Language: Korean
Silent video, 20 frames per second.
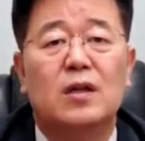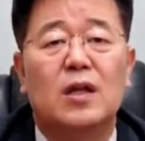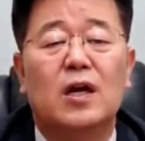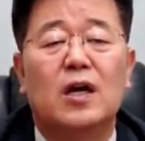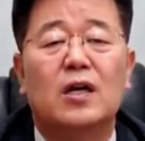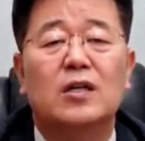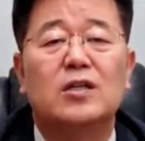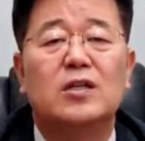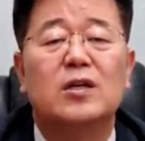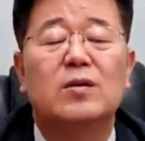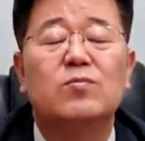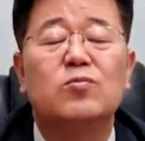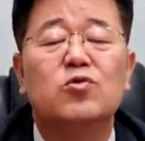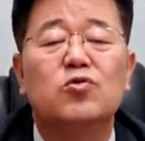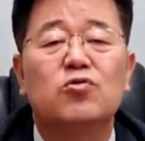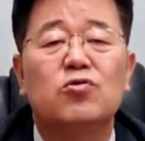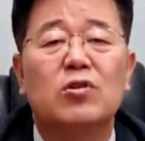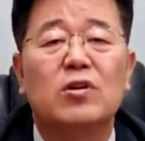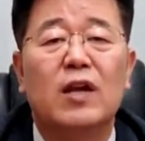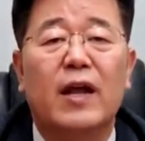내가
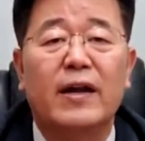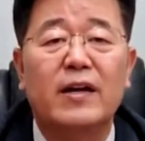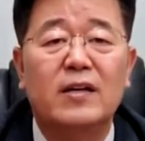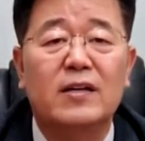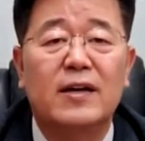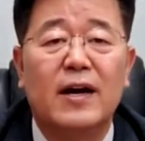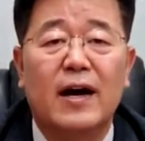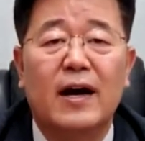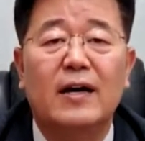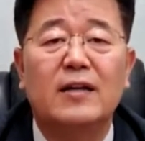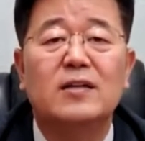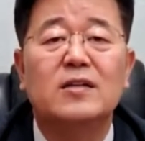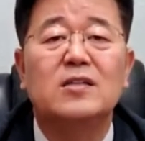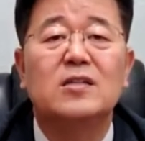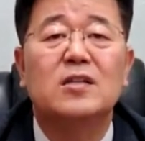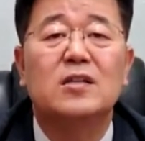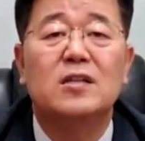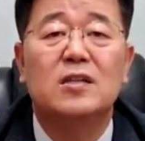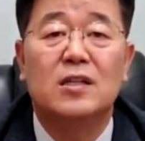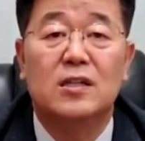점수를 날
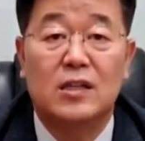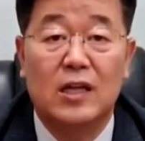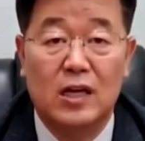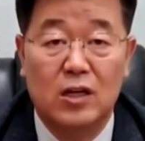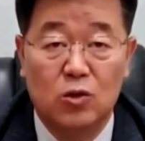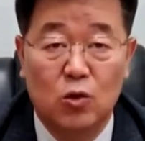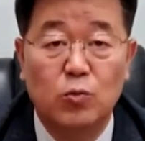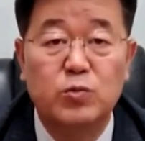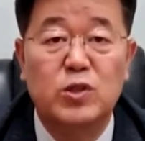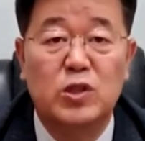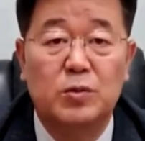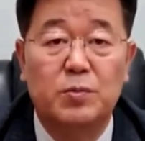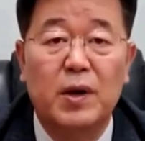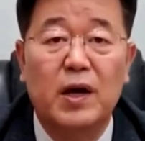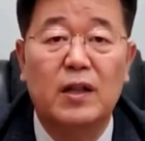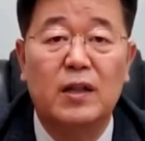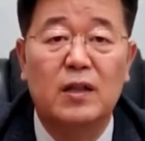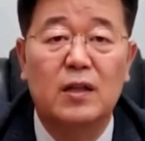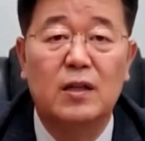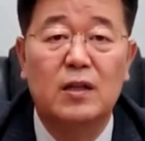가능성은 일단은
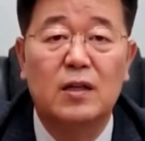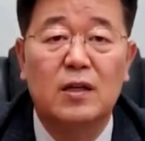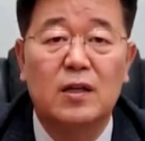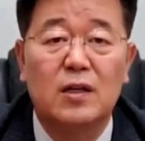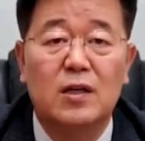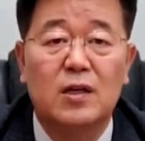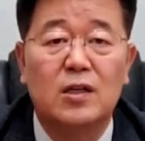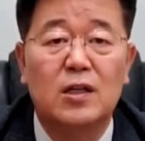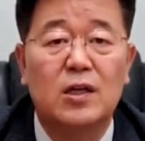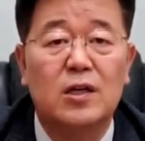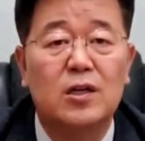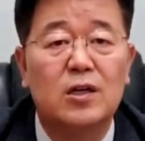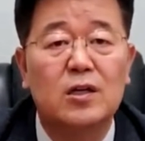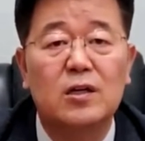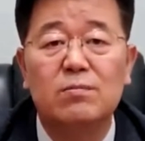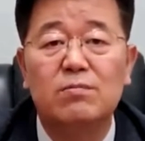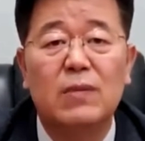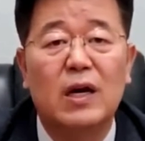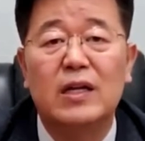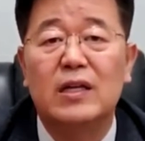높지만 근데
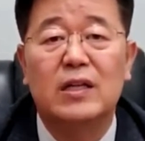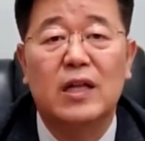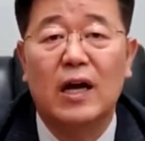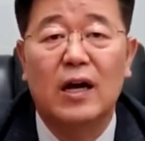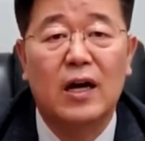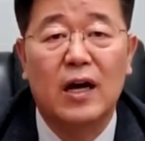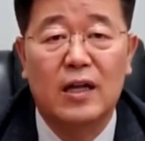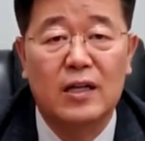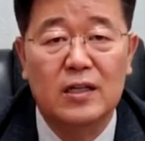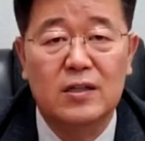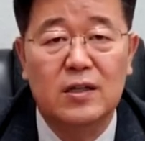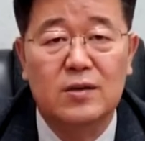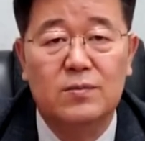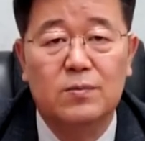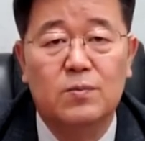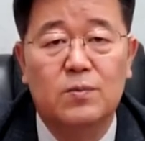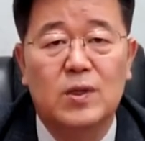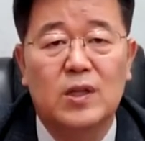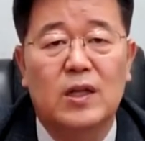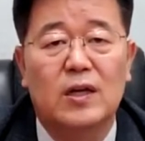그것만이 다가
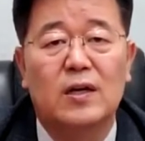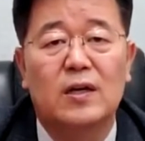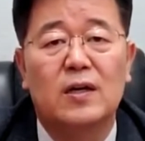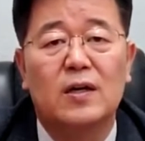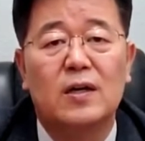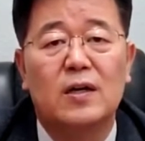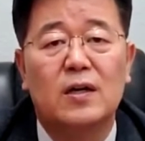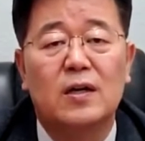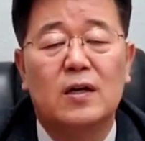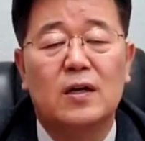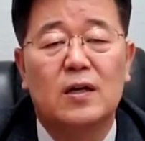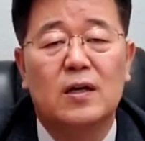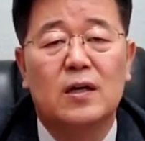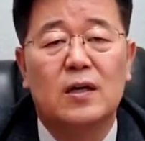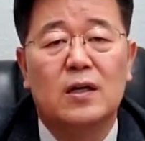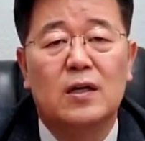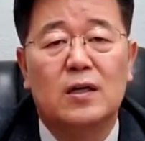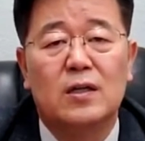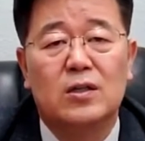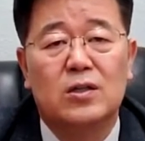아닙니다.
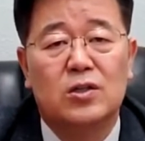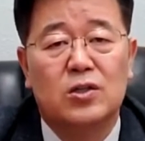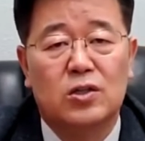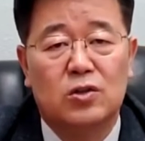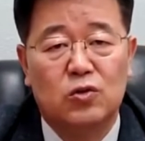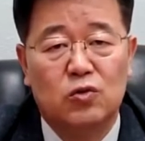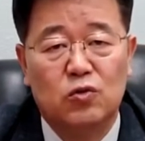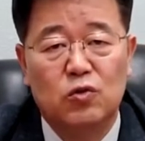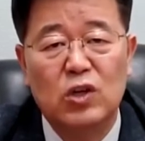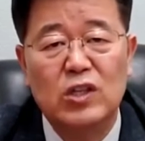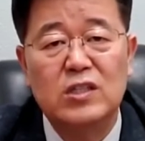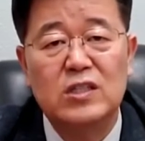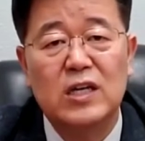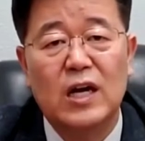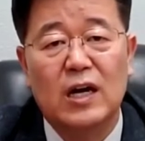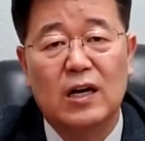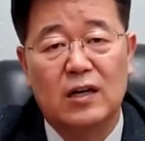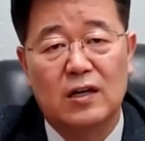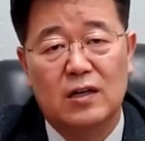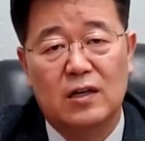저
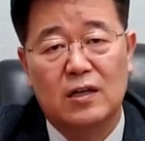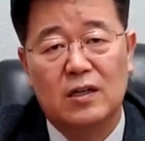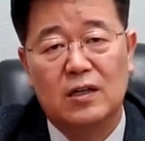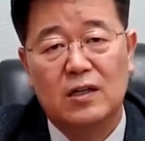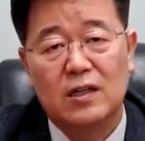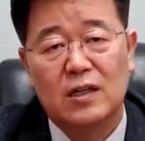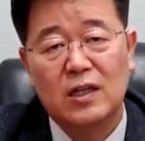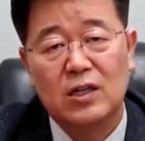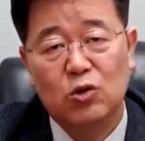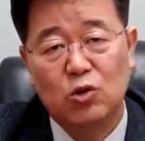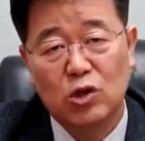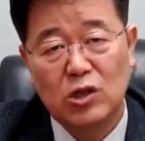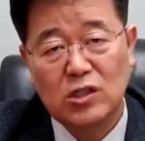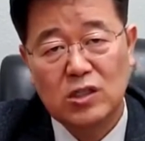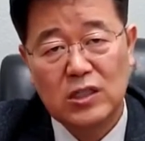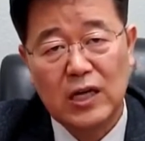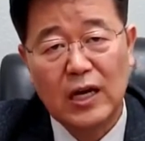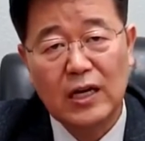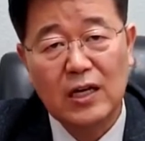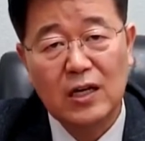뒷장, 이
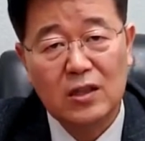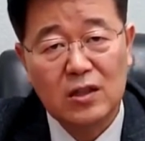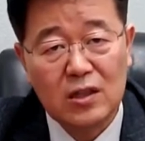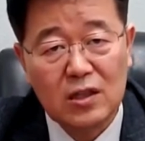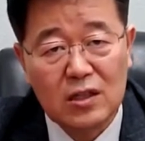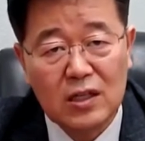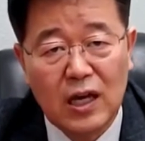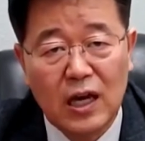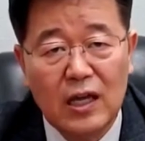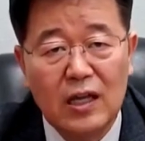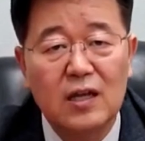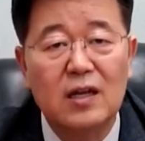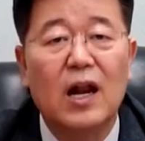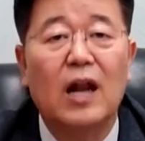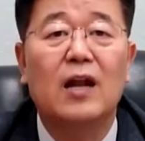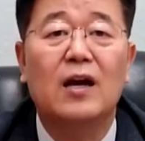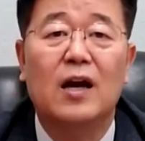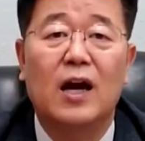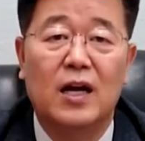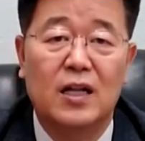뒷장이 어떻게
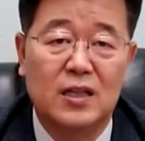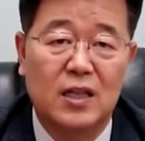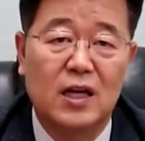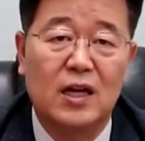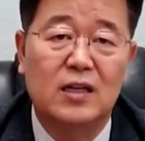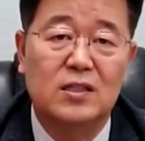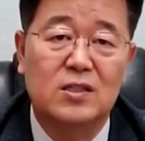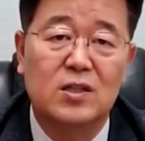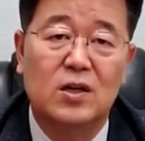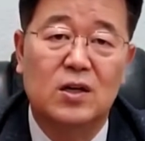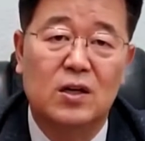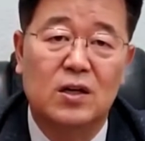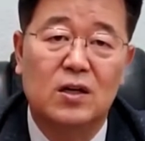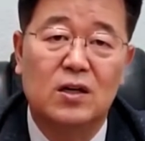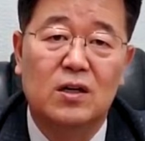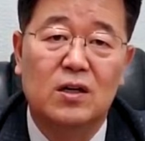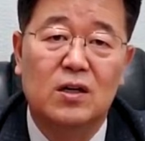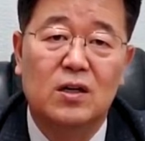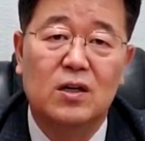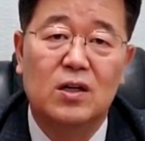일어나는가에
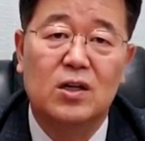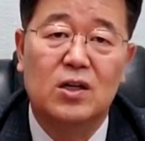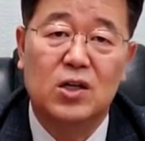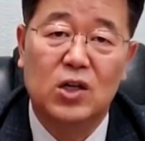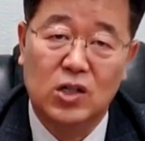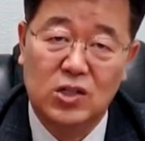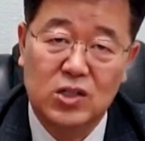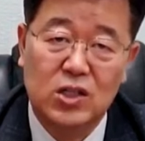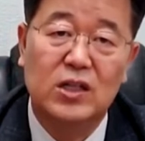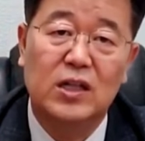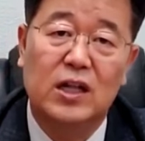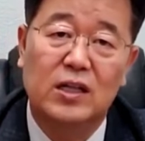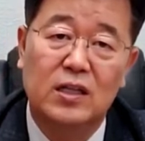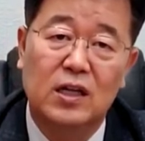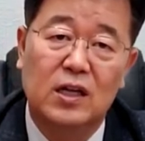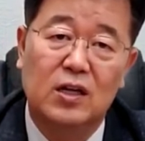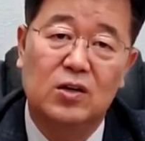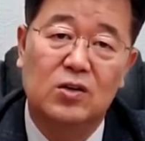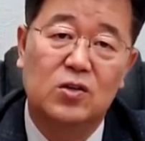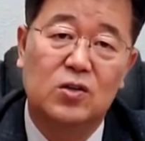따라서 결정이
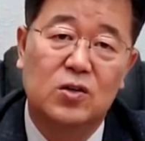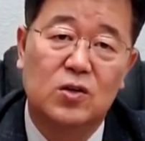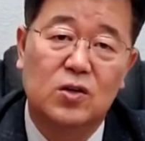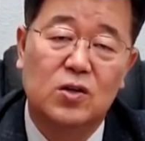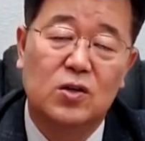난다는 거죠.